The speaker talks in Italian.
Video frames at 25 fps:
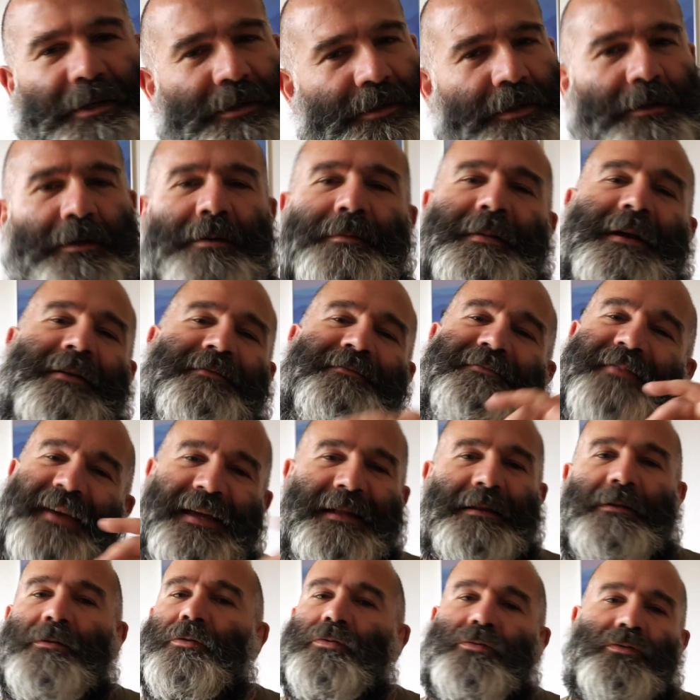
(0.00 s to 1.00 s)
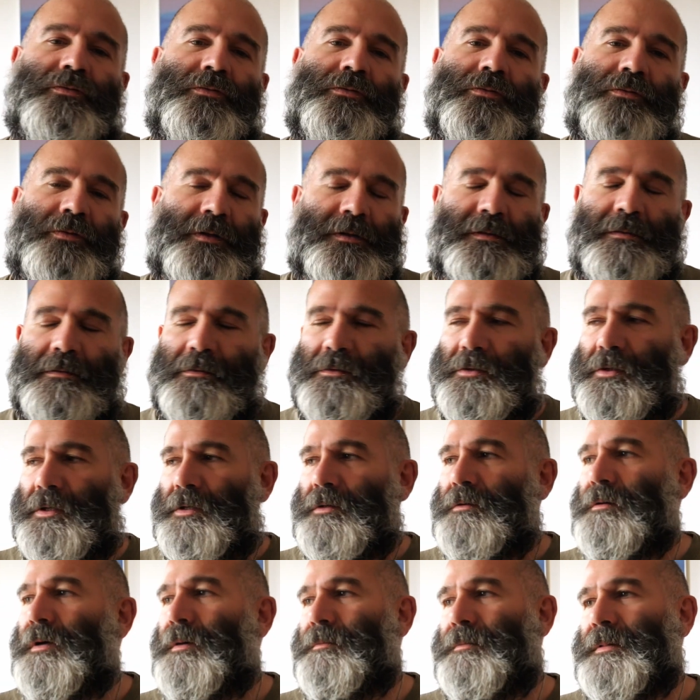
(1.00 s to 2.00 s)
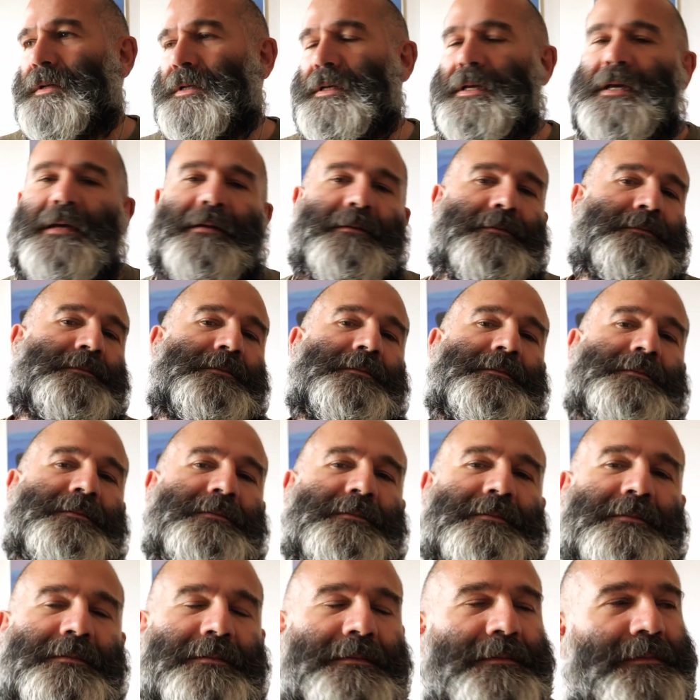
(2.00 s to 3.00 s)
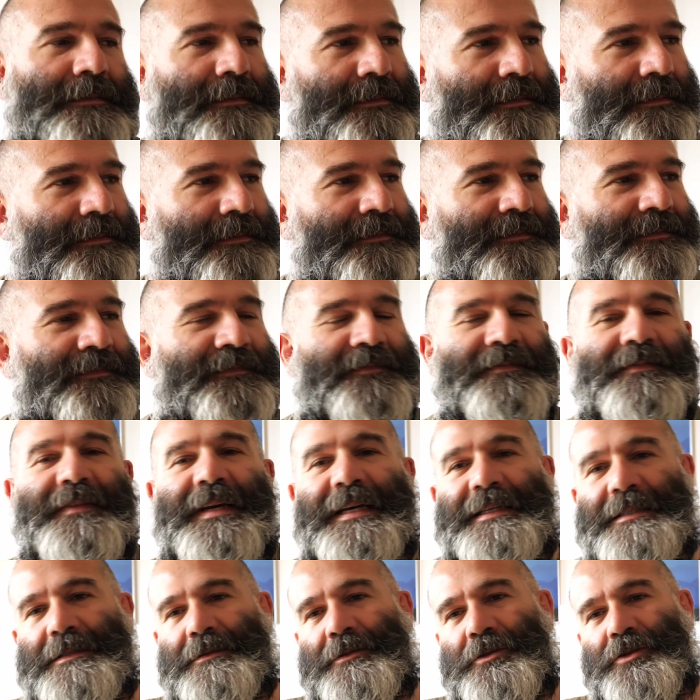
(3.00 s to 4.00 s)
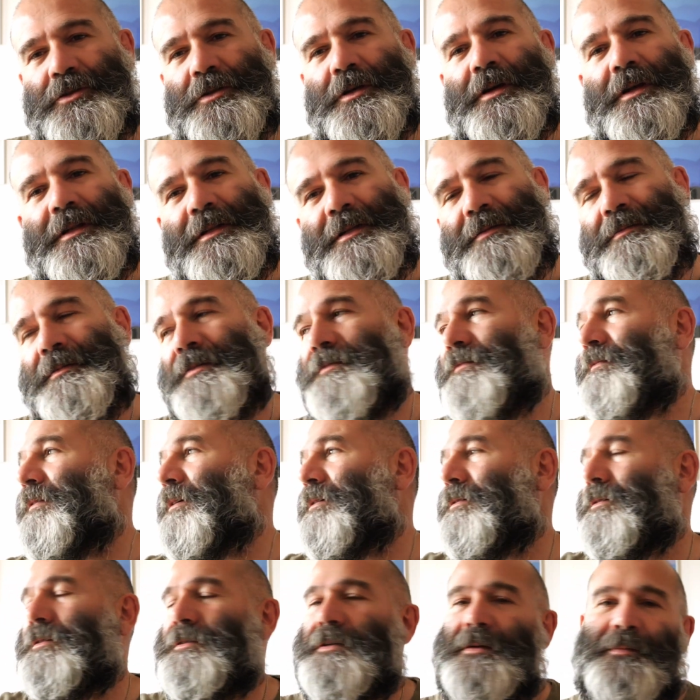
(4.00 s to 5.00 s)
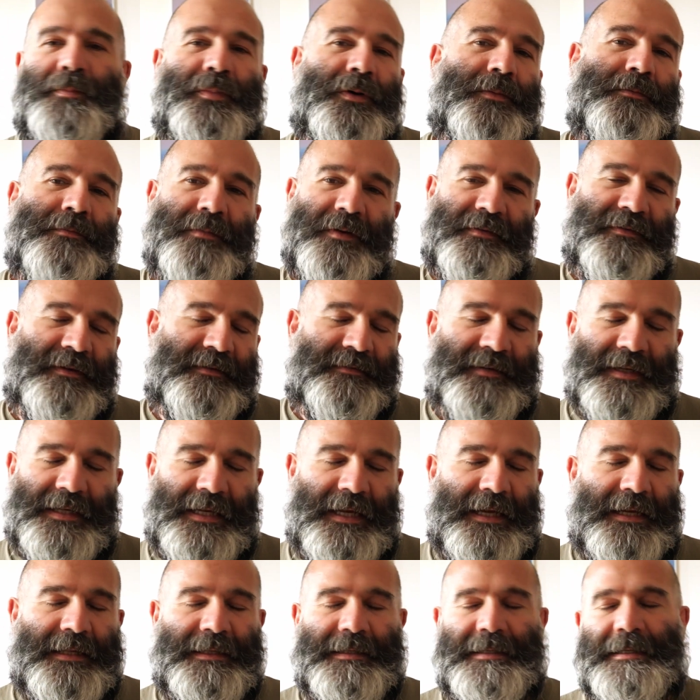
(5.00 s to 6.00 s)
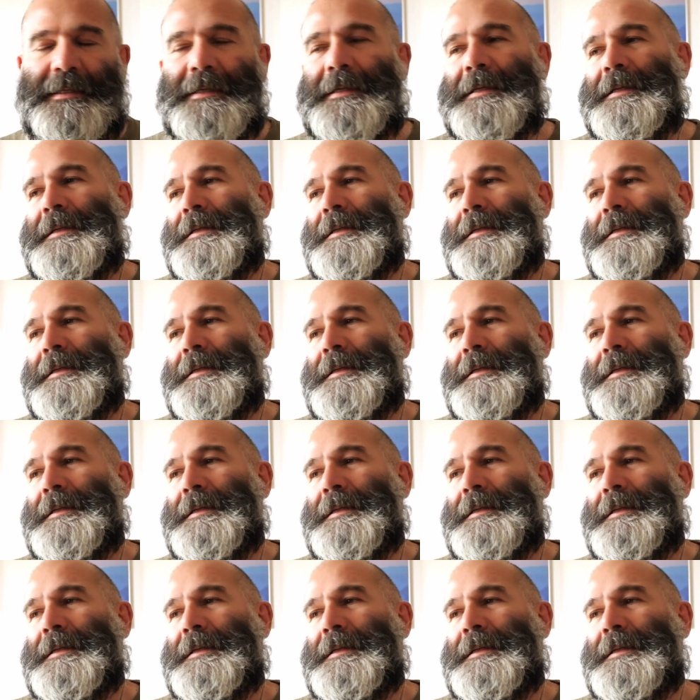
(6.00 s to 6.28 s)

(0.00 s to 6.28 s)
Se no ardendo tutto a sto giro, eh, perché mh, mm, investo soldi per fa cose e poi non mi fa fa niente.